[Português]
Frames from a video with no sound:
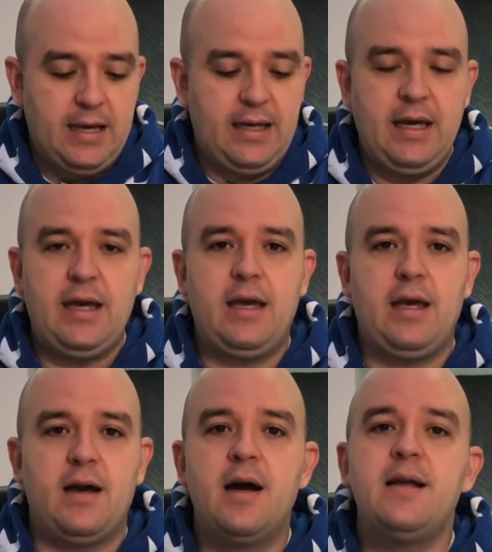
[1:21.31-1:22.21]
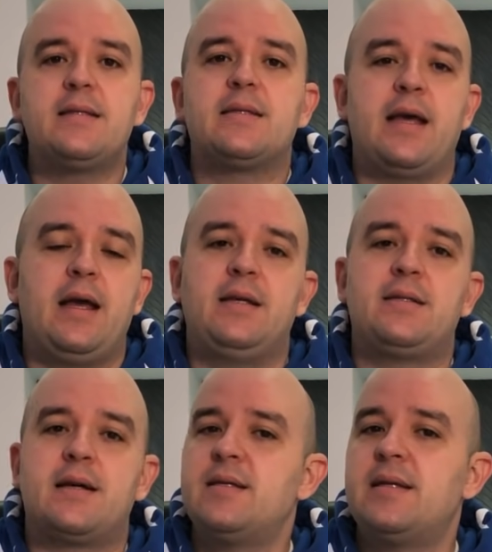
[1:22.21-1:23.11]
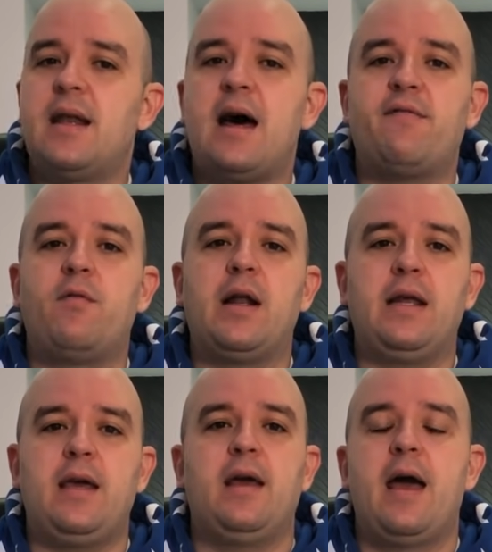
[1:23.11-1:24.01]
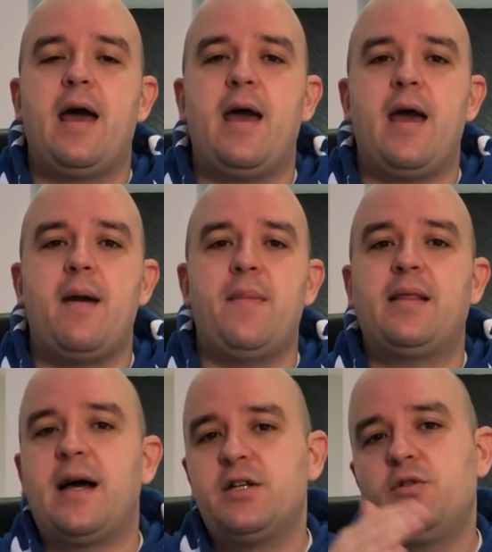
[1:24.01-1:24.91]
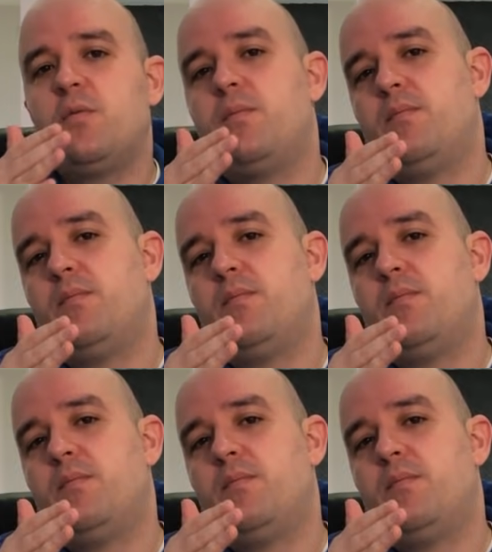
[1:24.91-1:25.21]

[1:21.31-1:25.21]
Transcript: E antes eles cancelavam ali é, metade do,